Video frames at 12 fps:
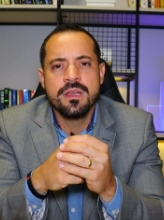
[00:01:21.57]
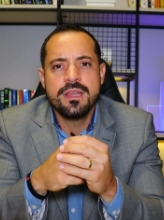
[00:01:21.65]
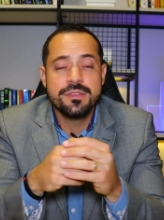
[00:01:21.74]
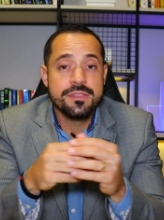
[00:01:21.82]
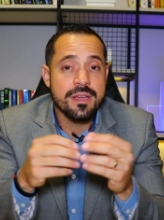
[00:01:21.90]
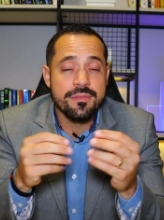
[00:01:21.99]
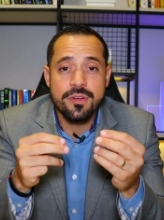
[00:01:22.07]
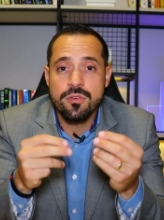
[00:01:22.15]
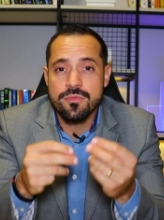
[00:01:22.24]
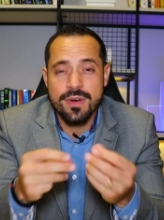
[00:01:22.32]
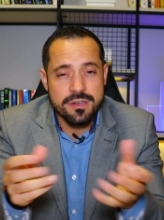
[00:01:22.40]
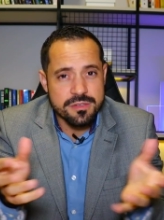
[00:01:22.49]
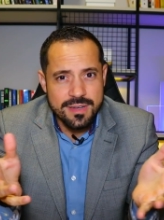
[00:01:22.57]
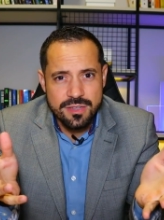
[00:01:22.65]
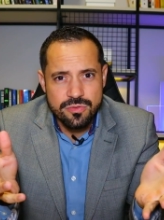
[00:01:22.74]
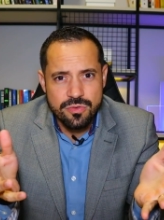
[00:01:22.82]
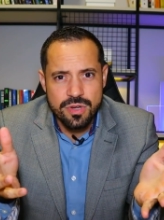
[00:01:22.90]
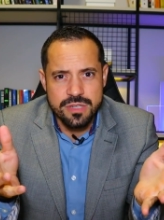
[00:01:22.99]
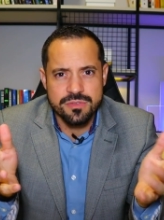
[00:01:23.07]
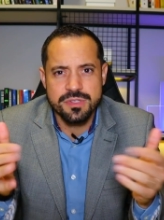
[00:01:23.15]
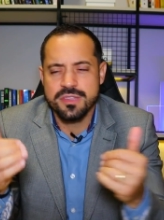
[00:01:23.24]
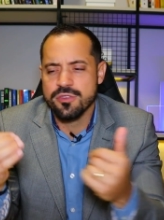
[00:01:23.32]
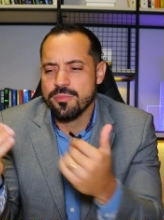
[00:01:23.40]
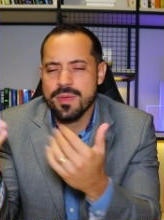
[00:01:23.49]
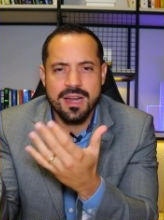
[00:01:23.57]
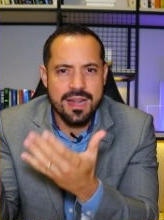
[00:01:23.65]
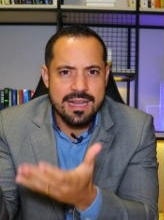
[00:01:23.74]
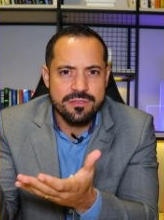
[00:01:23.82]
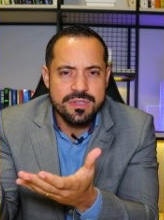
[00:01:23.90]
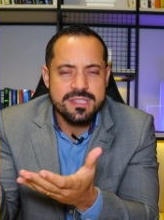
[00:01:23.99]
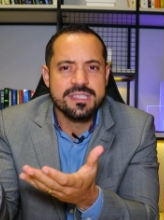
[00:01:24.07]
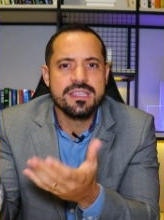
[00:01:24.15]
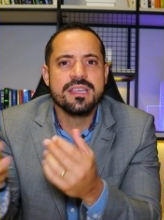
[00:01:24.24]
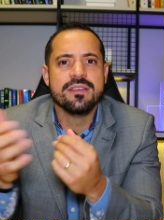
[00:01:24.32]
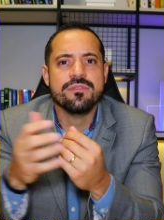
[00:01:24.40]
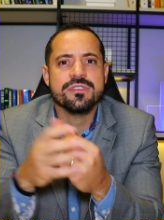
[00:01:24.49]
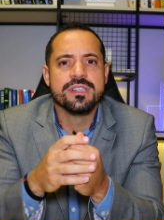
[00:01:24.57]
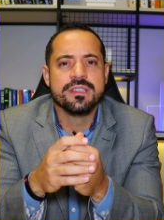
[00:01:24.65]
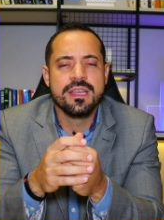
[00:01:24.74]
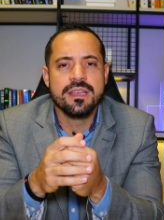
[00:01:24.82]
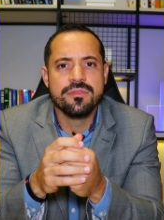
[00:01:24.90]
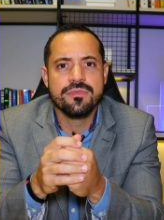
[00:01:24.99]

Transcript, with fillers: Isso tem a ver com vários fatores. Você tem o mercado em si, você tem,